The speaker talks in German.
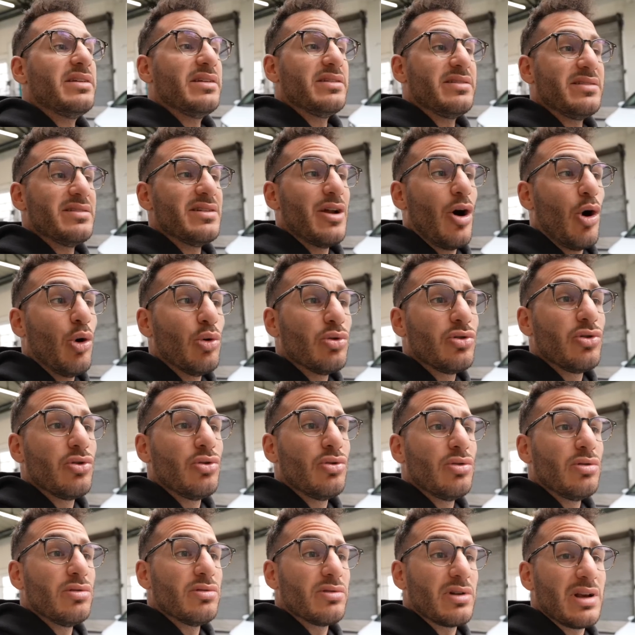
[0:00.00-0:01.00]
jetzt ein
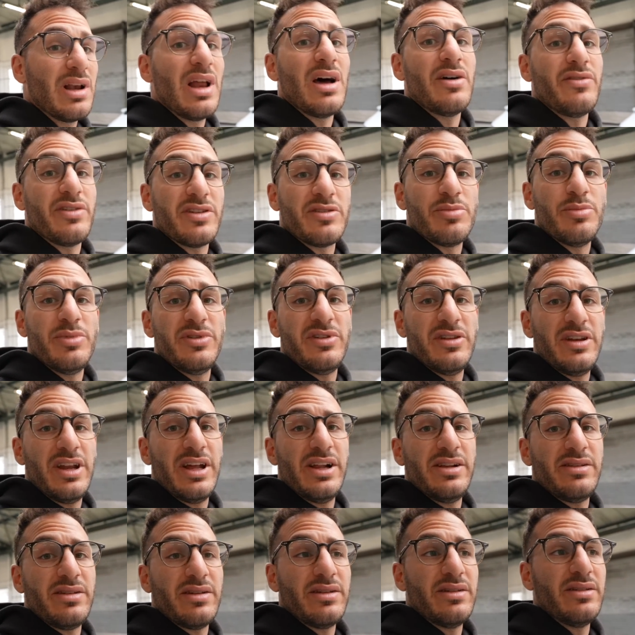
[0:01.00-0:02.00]
Auto, klar, was ein bisschen
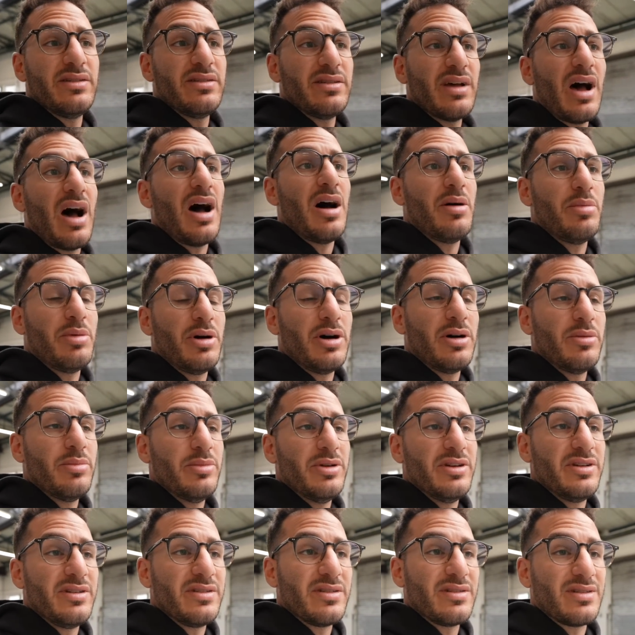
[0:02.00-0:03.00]
älter ist, aber
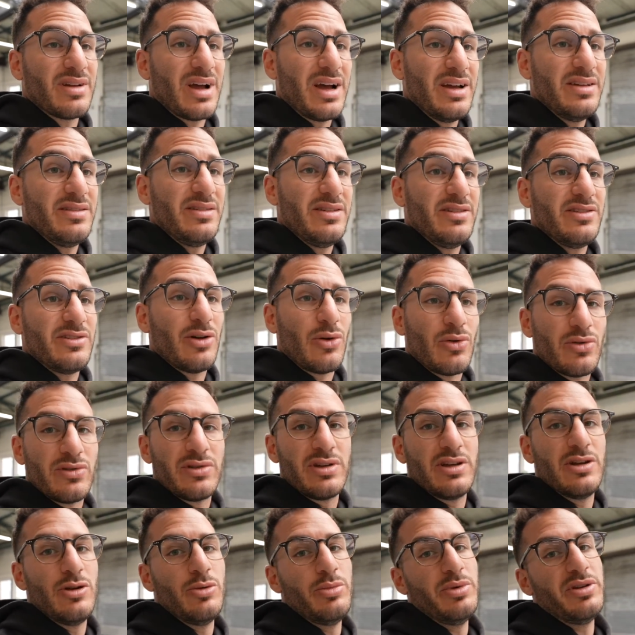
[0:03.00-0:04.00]
mit 30.000
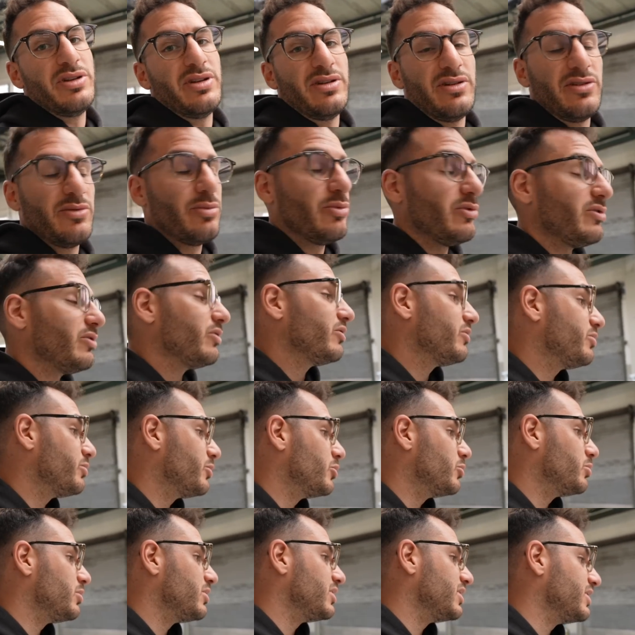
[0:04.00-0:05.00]
Kilometern, das müsst ihr euch
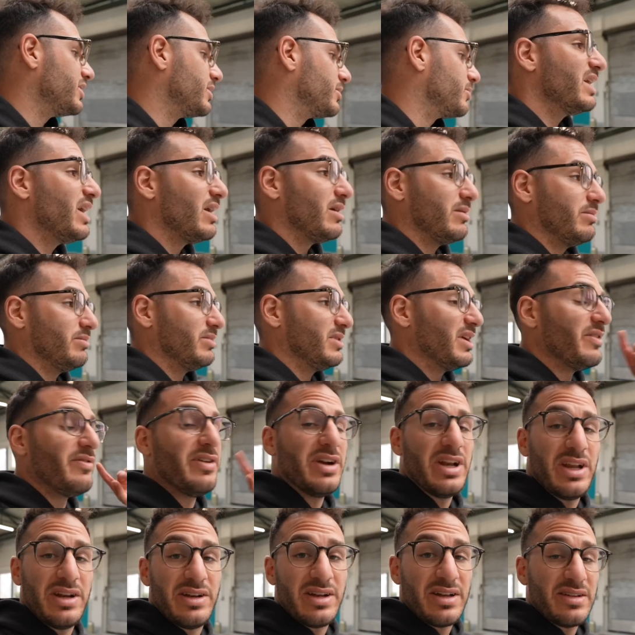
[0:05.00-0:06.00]
mal überlegen. Ja, da war
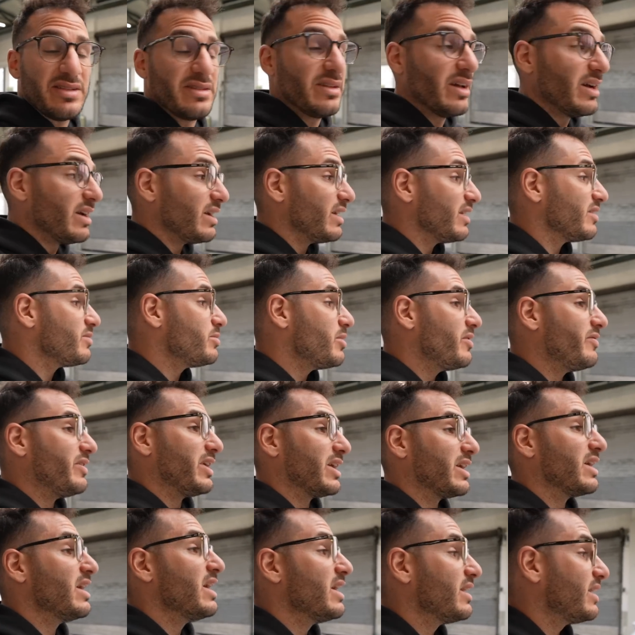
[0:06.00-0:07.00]
der Duster erstmal
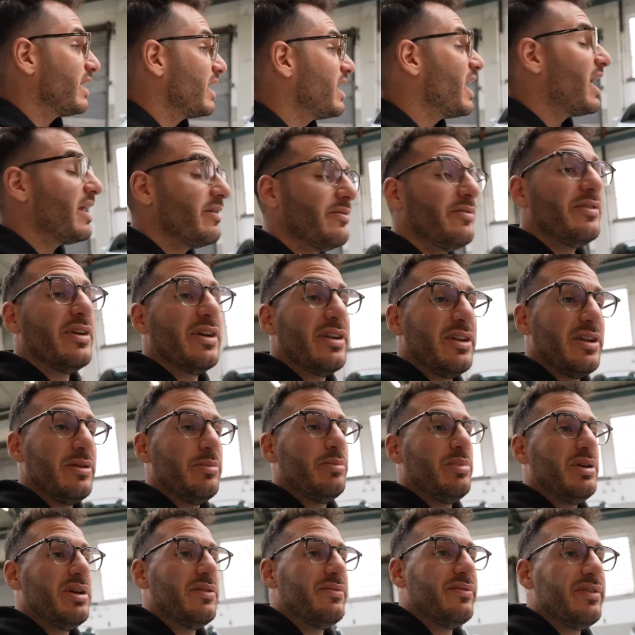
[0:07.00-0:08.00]
weg. Dann hatten wir
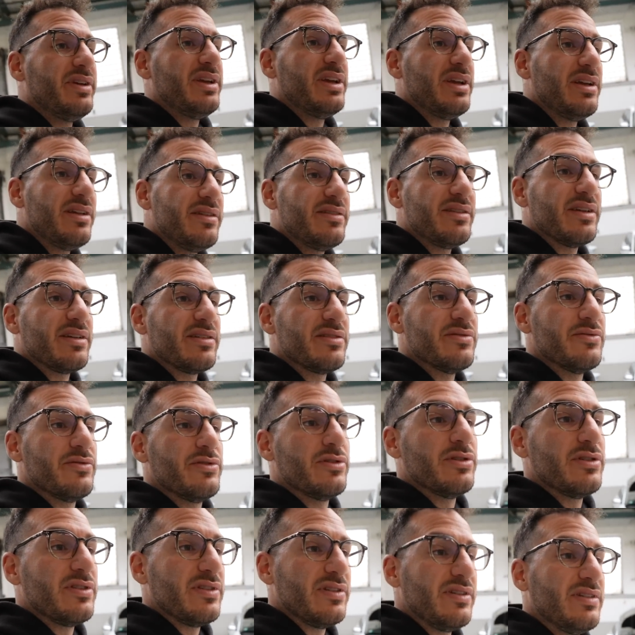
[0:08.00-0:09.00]
den BMW
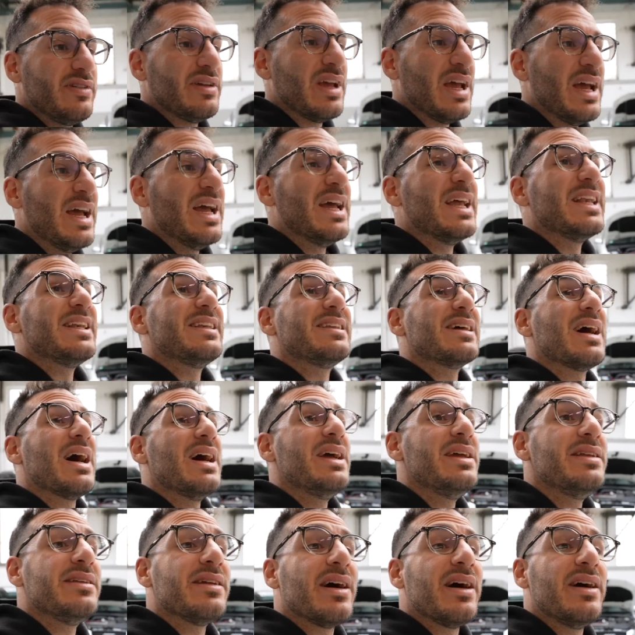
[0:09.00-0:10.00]
E46
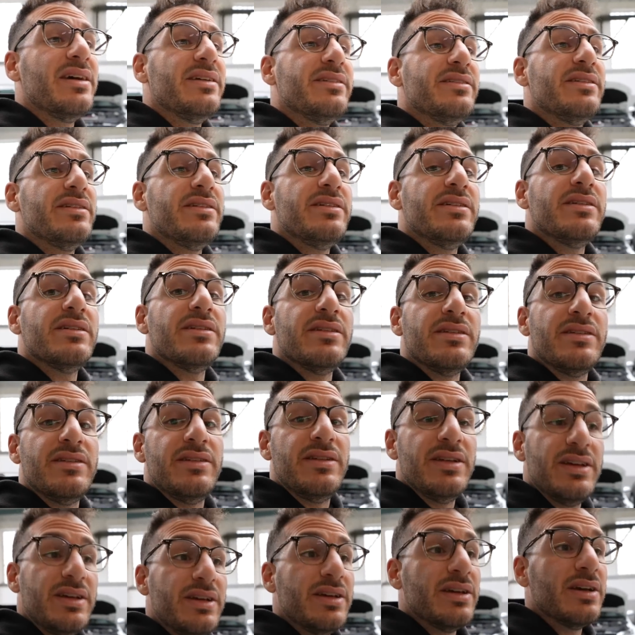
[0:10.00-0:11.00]

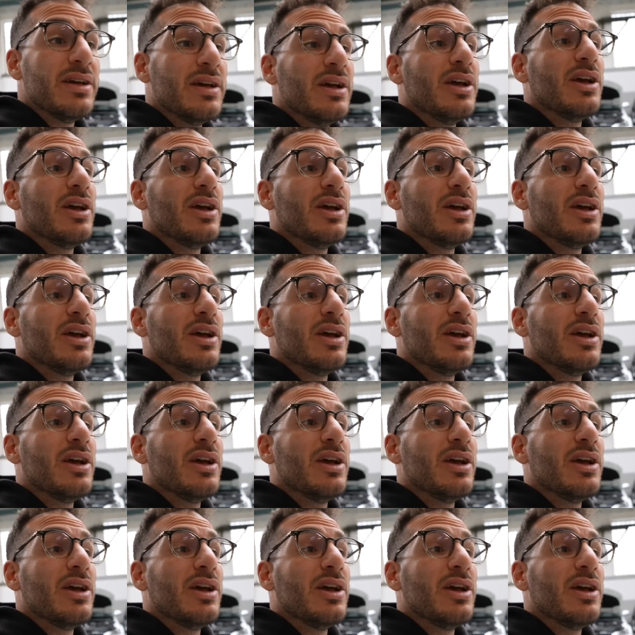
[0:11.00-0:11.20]
330D